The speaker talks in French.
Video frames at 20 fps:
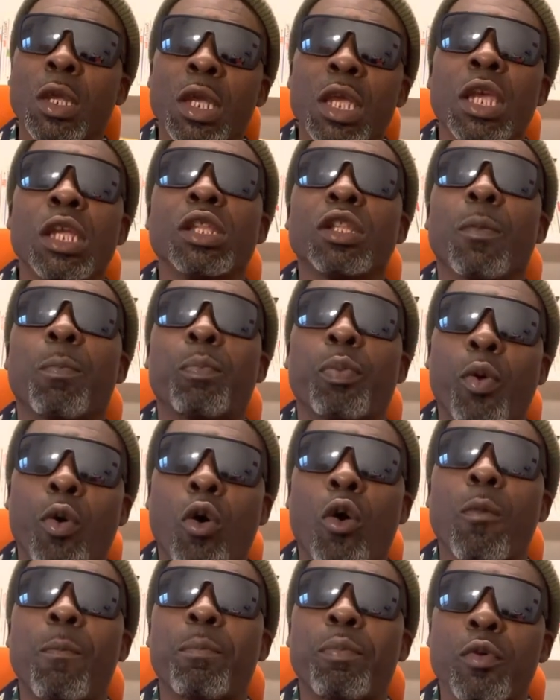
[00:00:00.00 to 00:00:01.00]
Ils ne
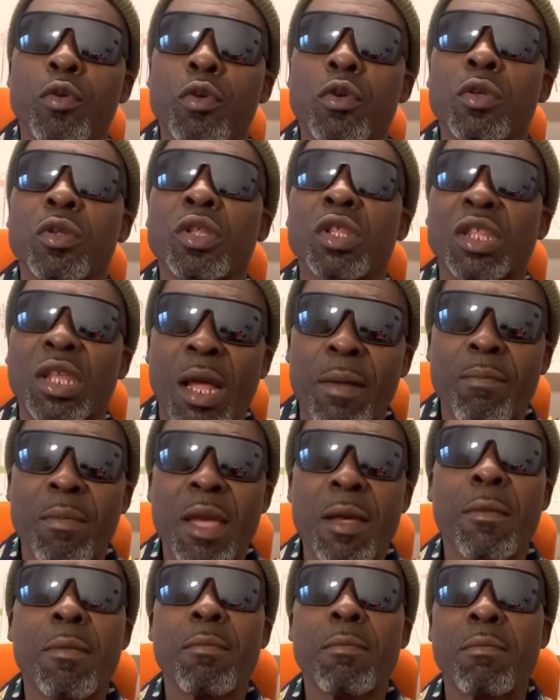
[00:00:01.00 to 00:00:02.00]
pourront plus
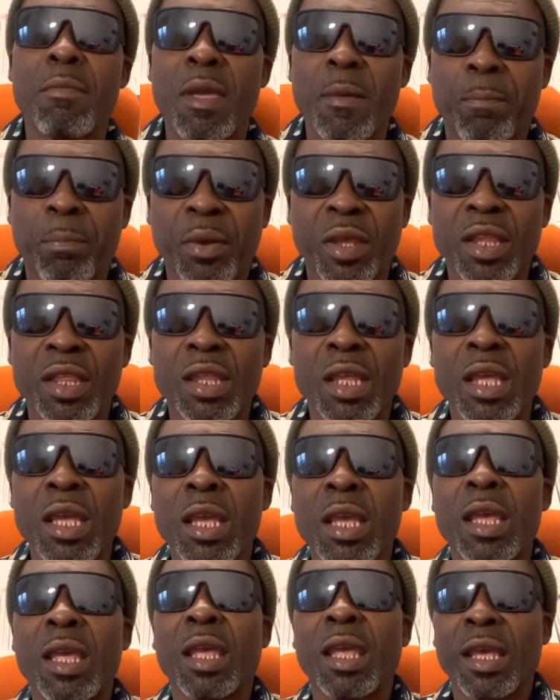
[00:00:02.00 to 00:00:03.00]
jamais mépriser,
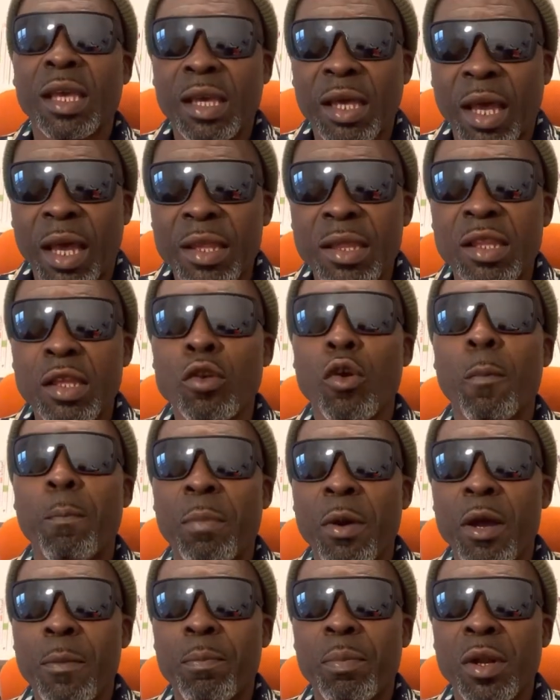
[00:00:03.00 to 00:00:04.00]
écraser le
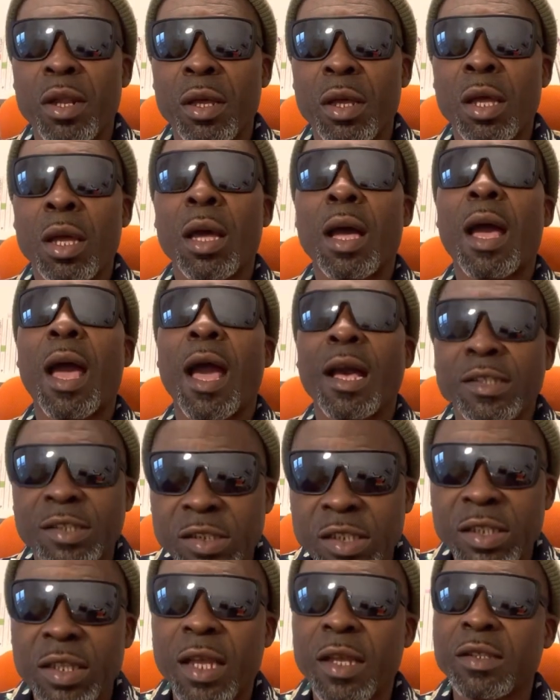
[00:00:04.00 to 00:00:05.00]
peuple en
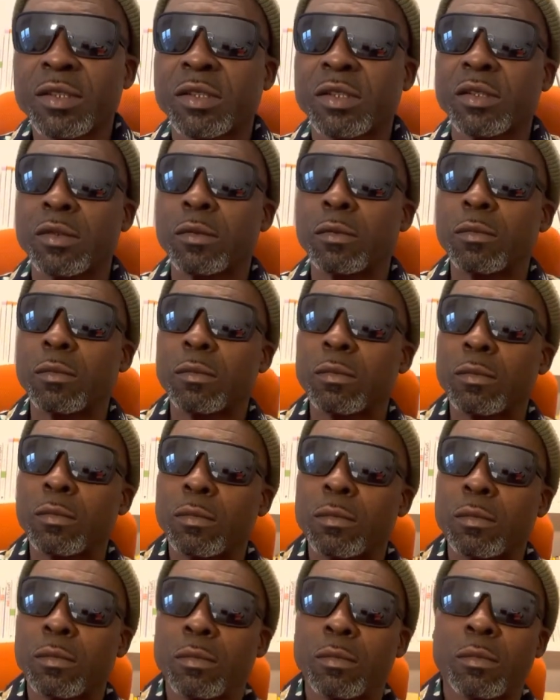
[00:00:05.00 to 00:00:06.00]
silence.
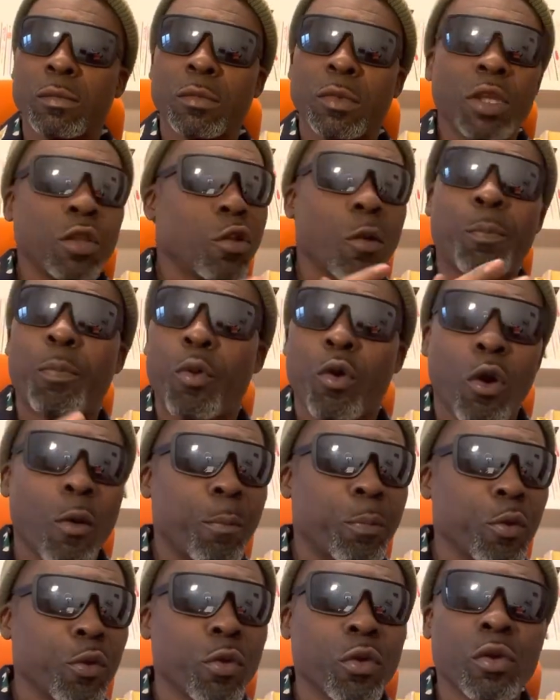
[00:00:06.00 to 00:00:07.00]
Ils ne pourront
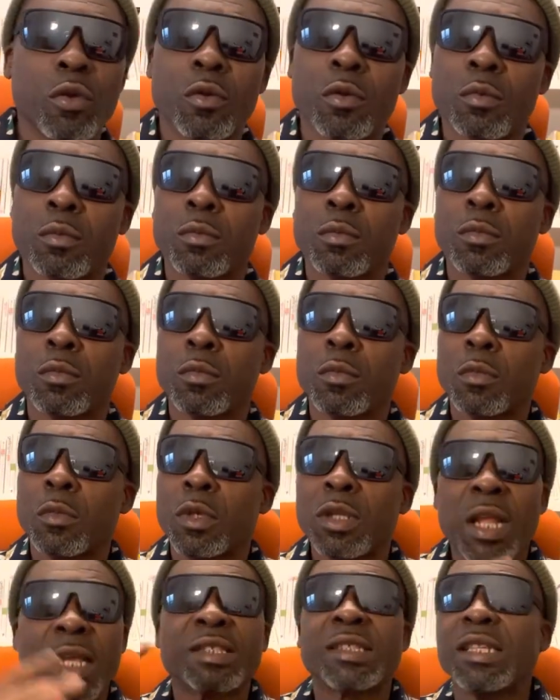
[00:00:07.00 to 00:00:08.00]
plus.
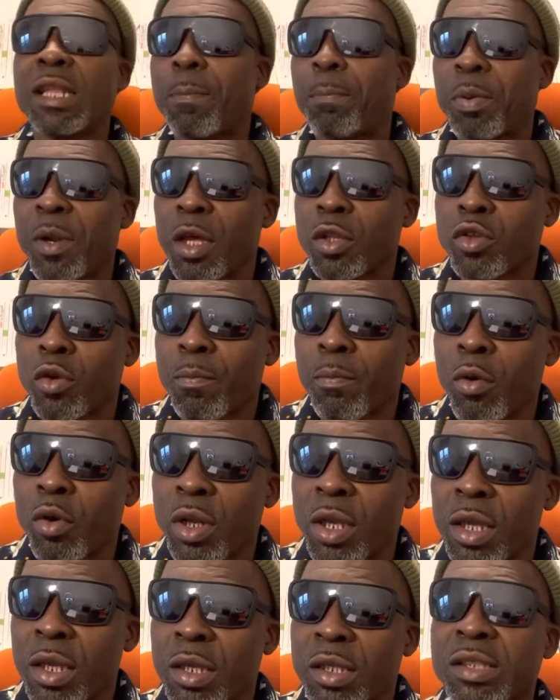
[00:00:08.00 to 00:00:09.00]
Là, c'est les pleurs d'une
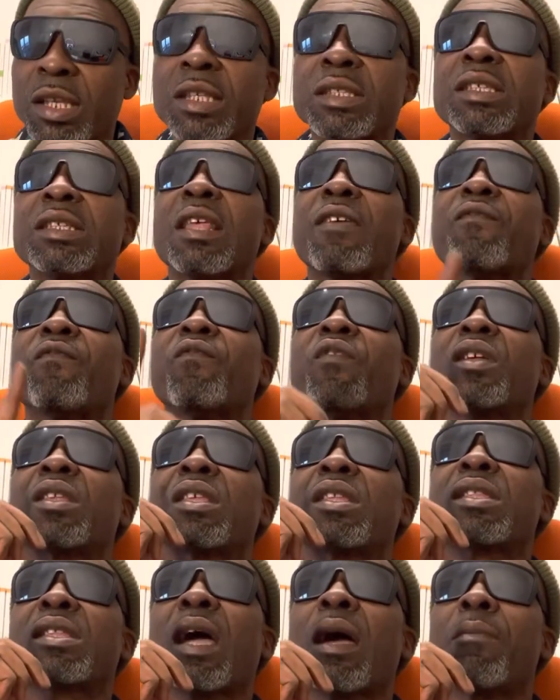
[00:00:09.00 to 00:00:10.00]
mbolé. Ça, c'est les
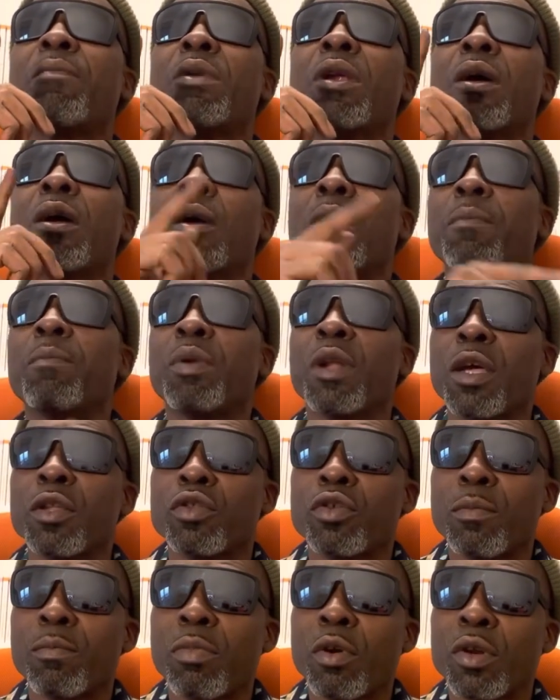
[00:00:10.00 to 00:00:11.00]
véritables pleurs
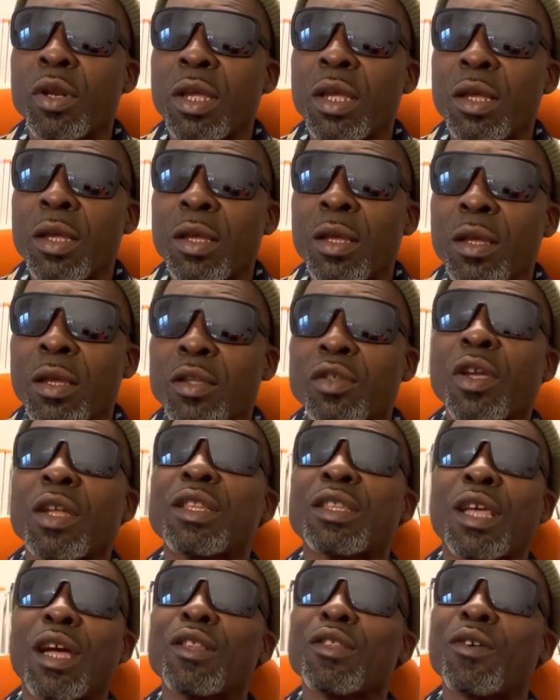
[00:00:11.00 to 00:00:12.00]
d'une mbolé. Tu
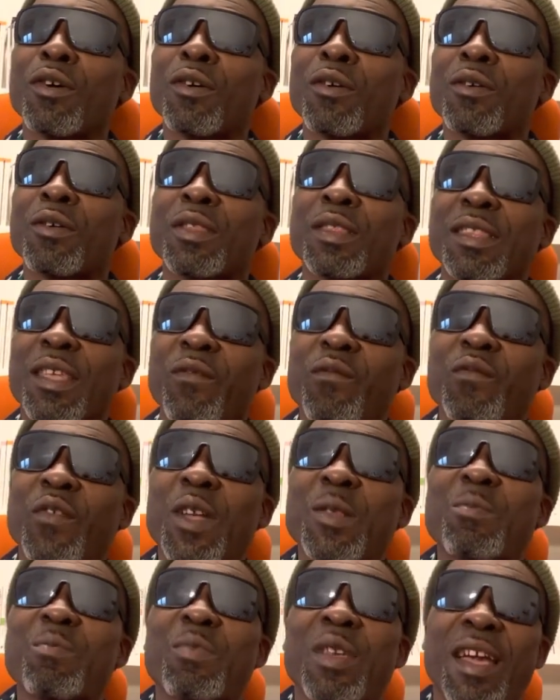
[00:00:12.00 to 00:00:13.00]
entends, non,
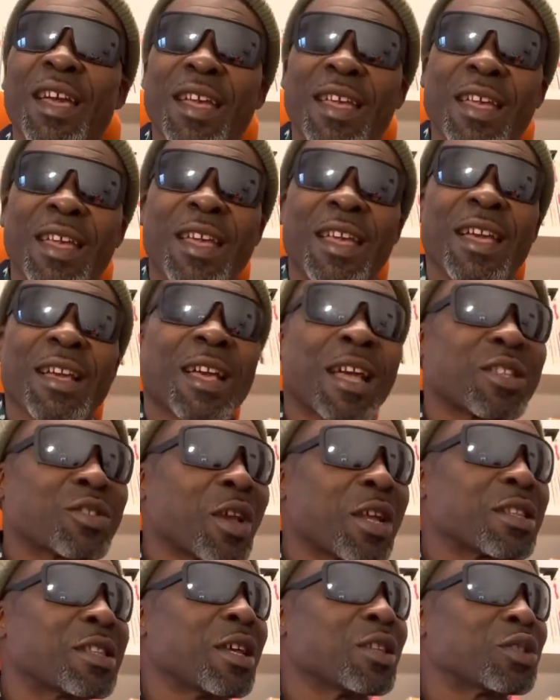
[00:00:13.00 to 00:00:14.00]
Stéphane, bien. Quand tu
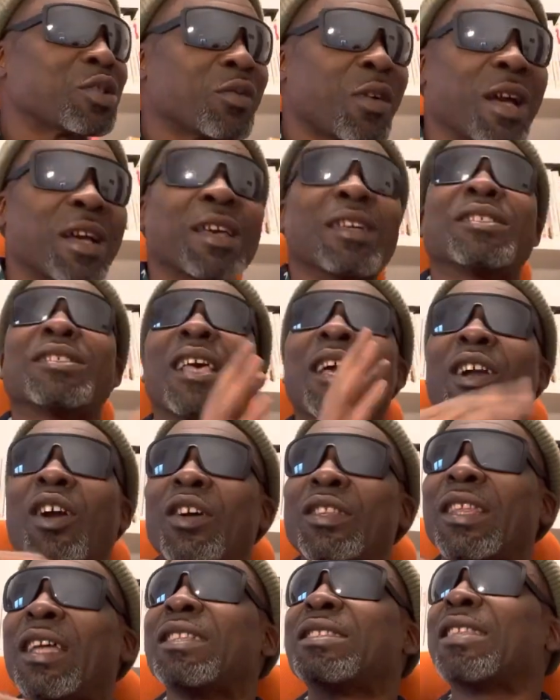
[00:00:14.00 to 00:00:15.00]
entends souvent que ça
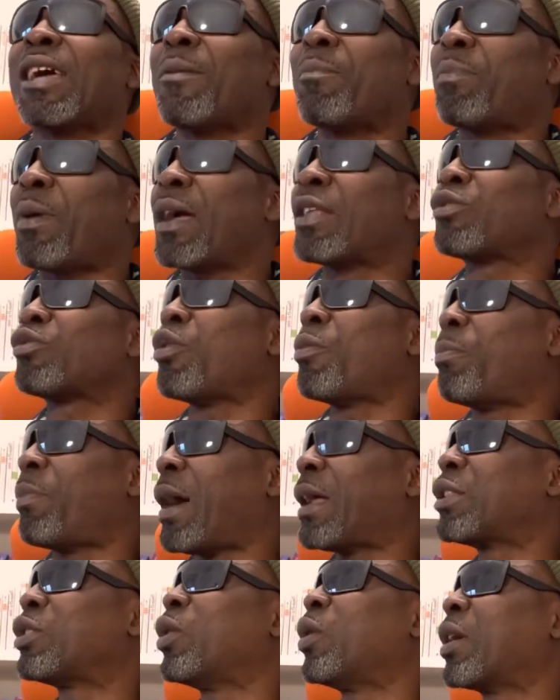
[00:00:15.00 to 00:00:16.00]
qu'on entend partout, tout,
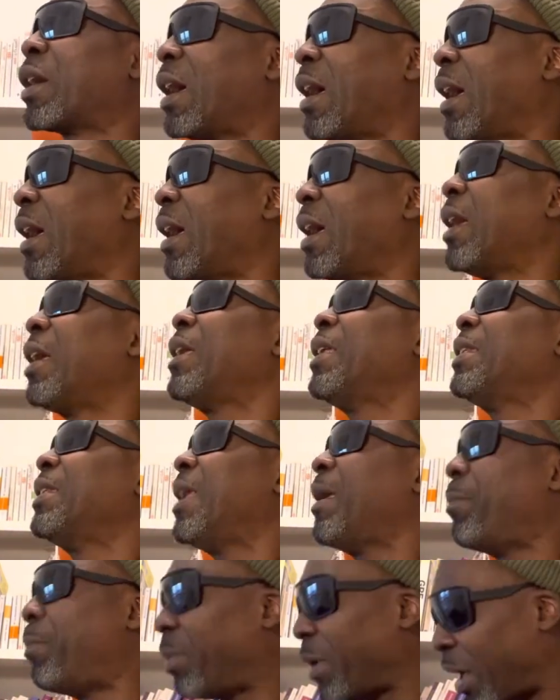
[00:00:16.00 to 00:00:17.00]
pas tout, que
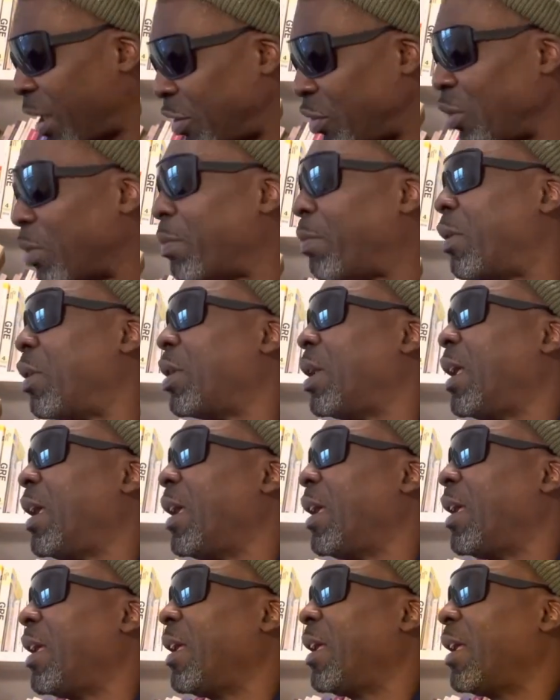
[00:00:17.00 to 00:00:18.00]
les pleurs d'une
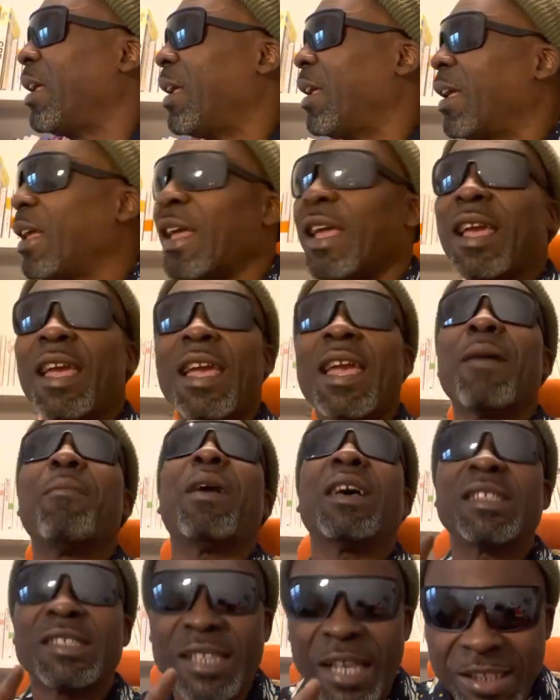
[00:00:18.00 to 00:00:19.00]
mbolé. Eh
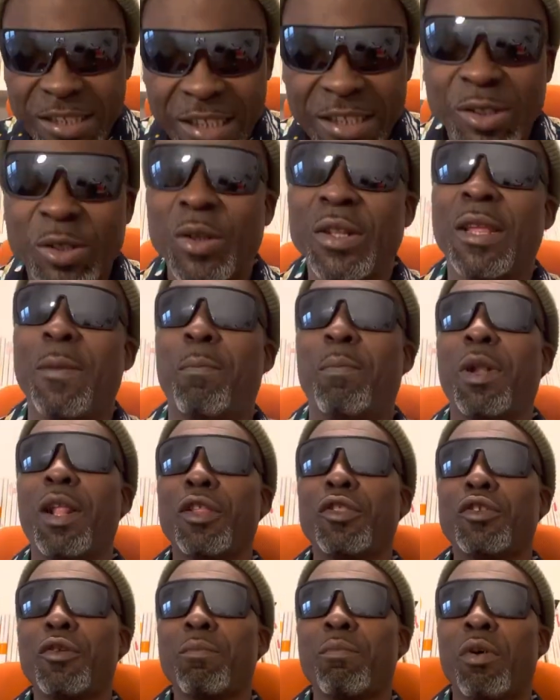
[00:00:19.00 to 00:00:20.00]
bien, ça, ce sont les pleurs
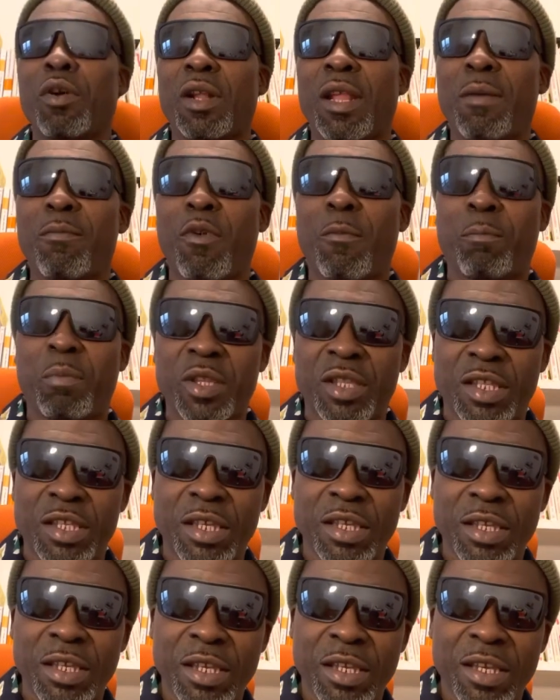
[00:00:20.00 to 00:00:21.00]
d'une mbolé, mon
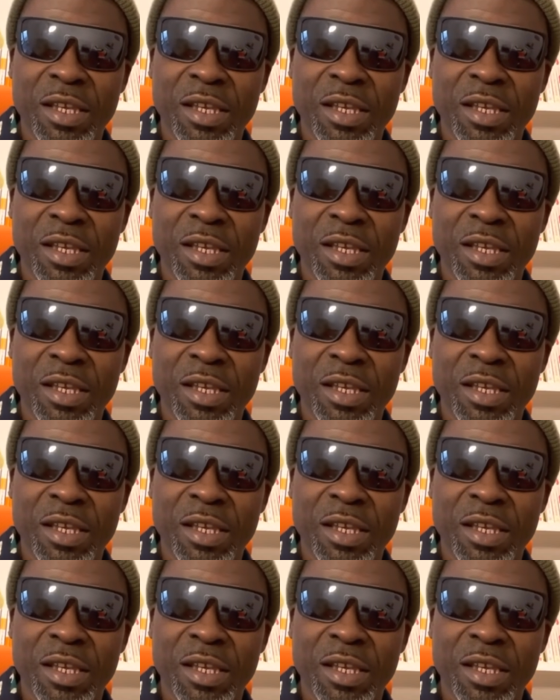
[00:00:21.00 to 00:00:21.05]
petit.